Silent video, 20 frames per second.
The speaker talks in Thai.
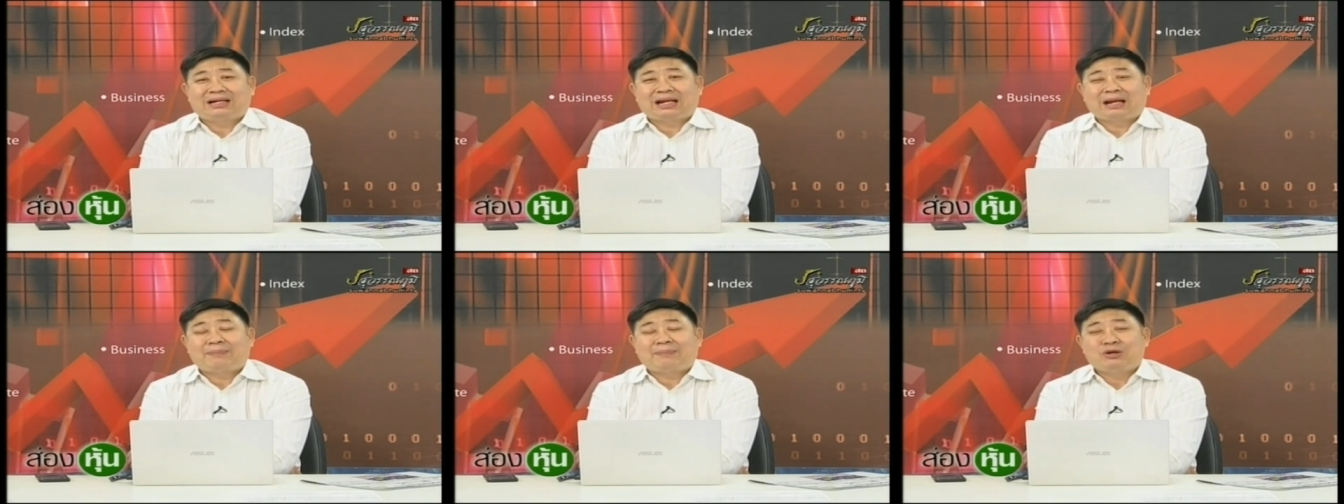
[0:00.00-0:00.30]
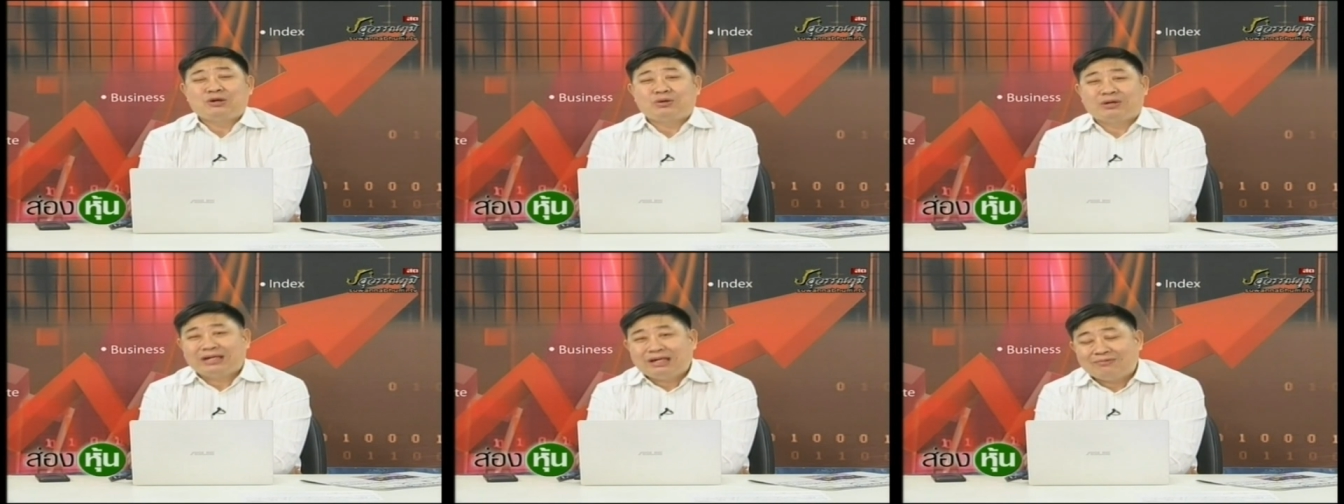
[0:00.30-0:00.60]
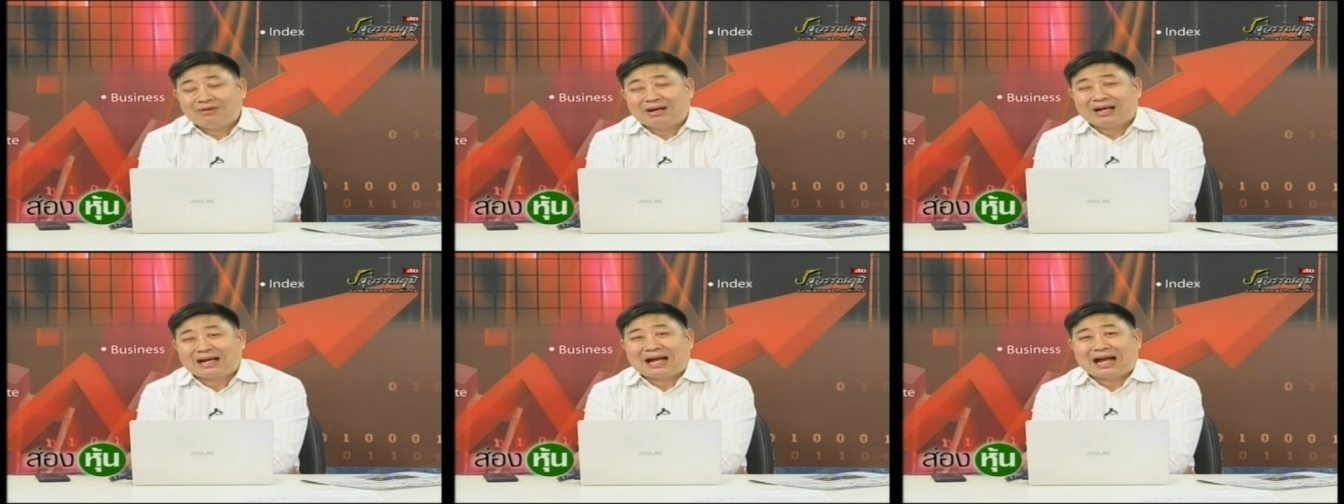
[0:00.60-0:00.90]
แล้วไปหยุดอีก
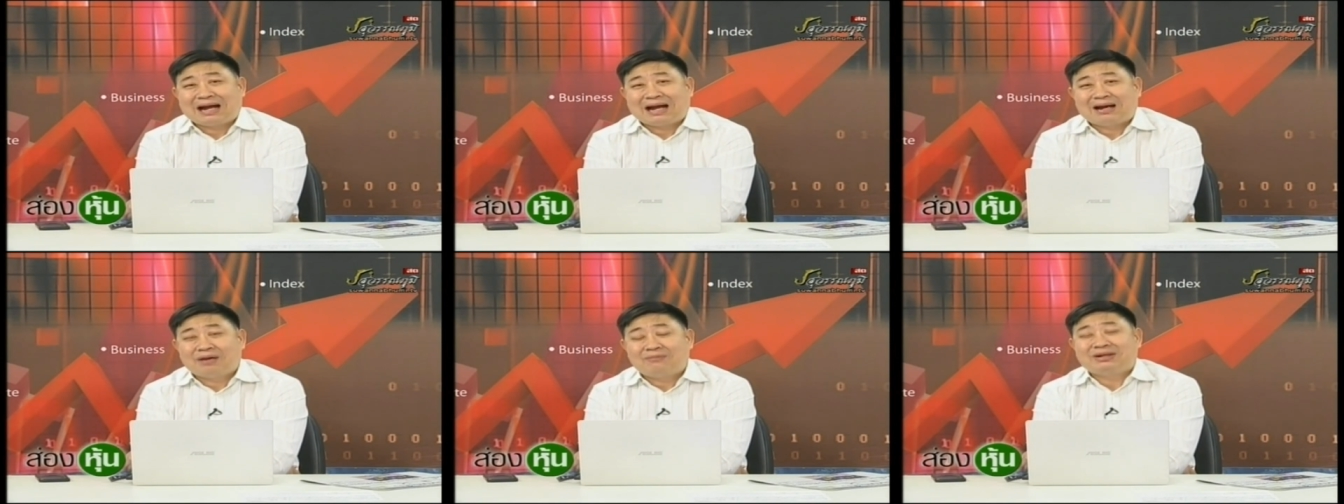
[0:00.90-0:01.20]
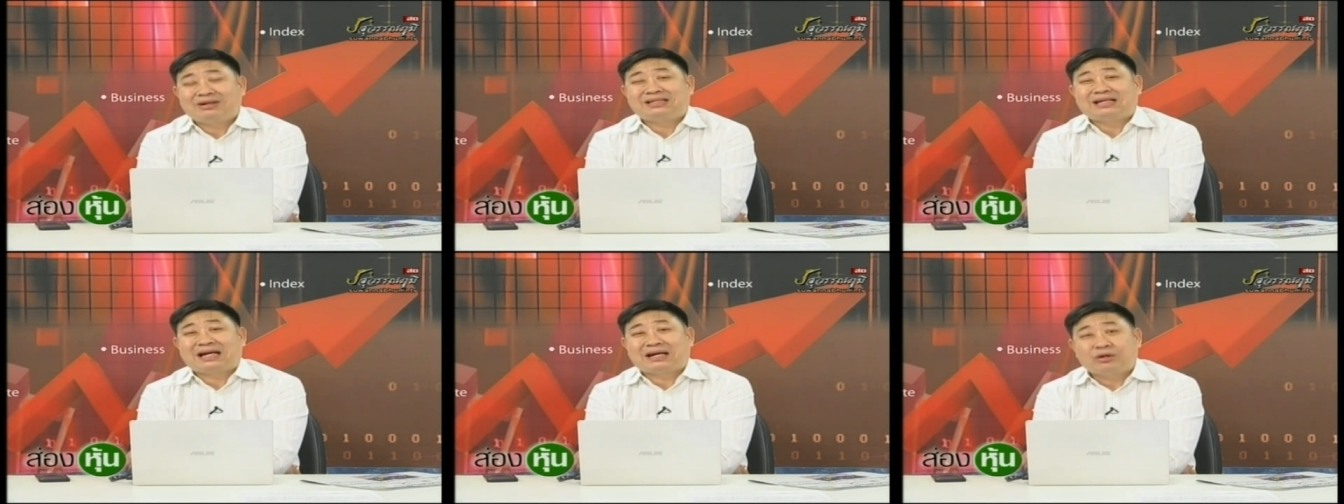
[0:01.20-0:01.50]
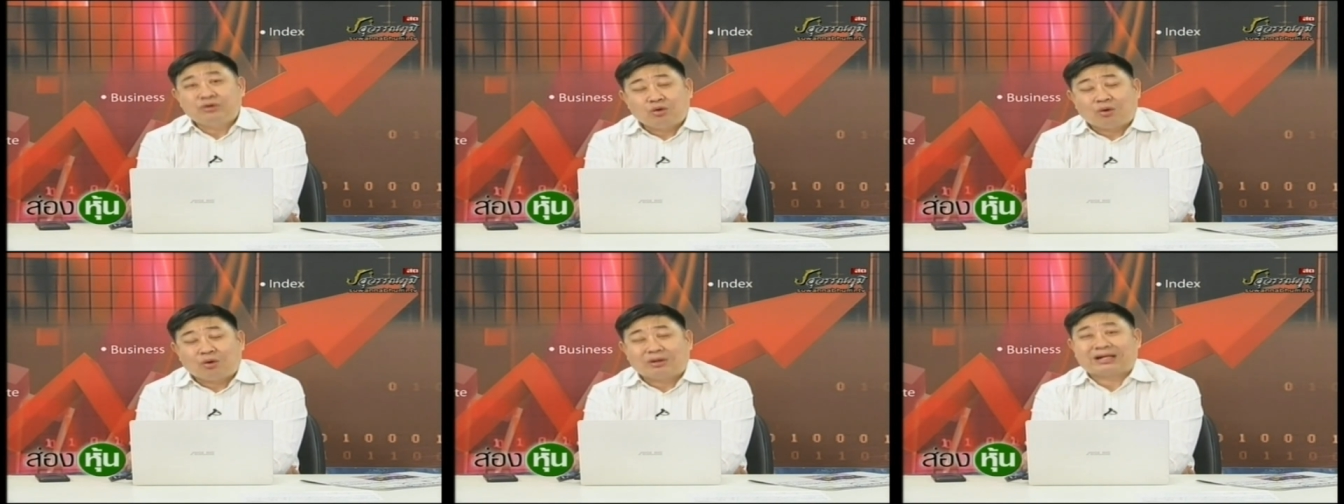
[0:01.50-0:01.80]
ทีวันอังคาร แล้ววันจันท
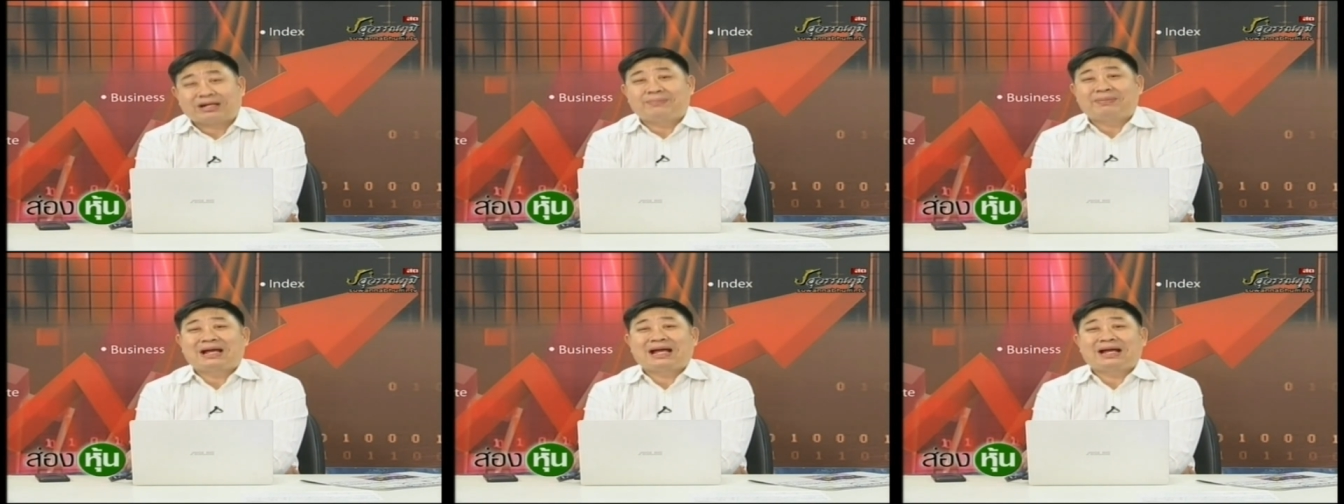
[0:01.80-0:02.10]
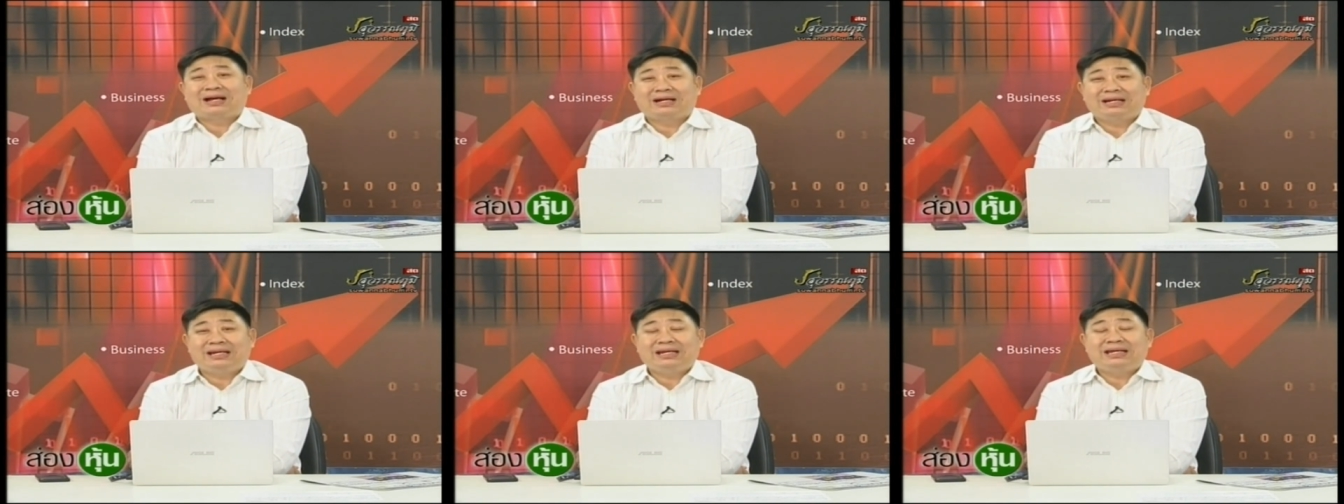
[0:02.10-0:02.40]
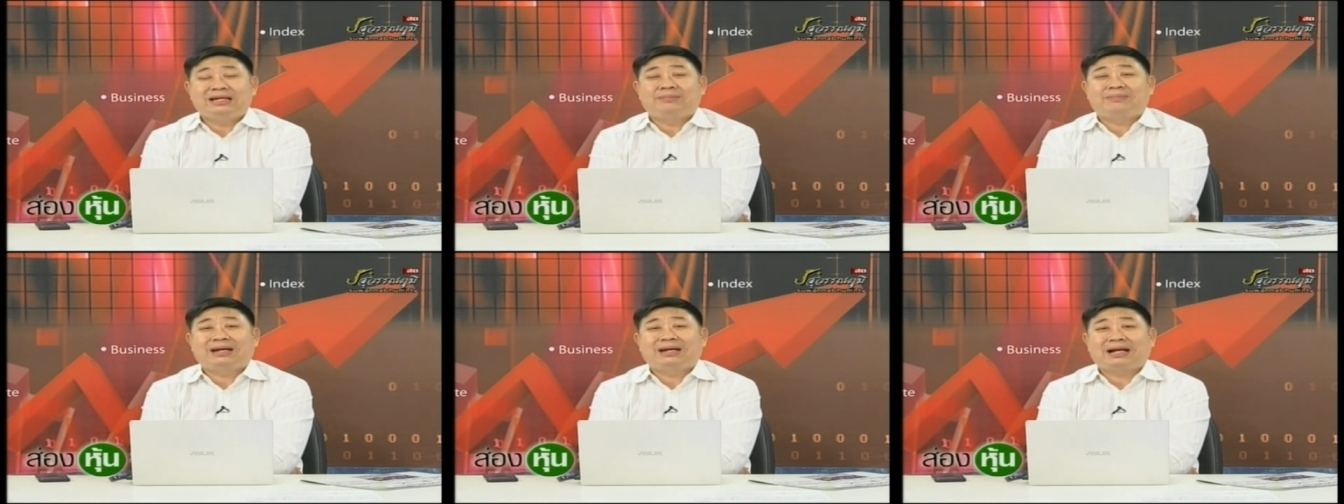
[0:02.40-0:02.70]
ร์ก็โดดกันไหมฮะเคย
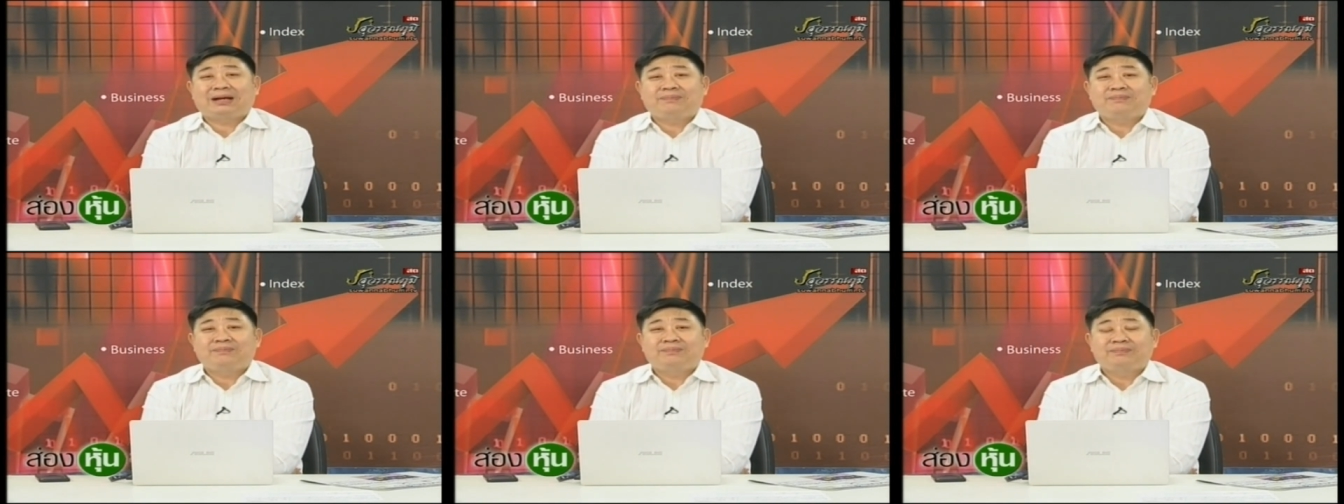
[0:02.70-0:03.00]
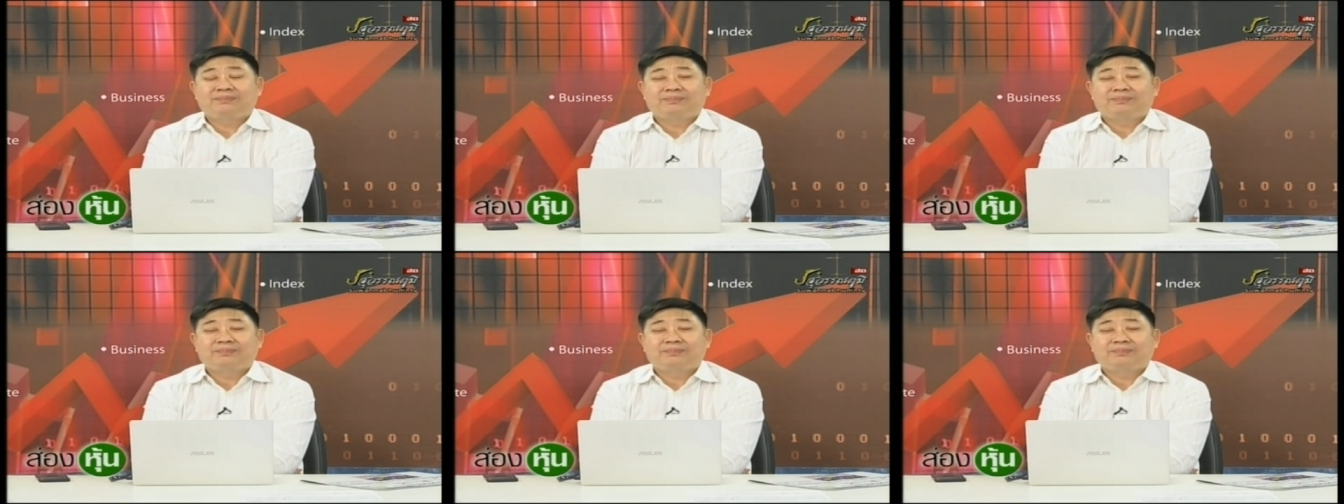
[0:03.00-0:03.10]
ได้ยินไหมครับ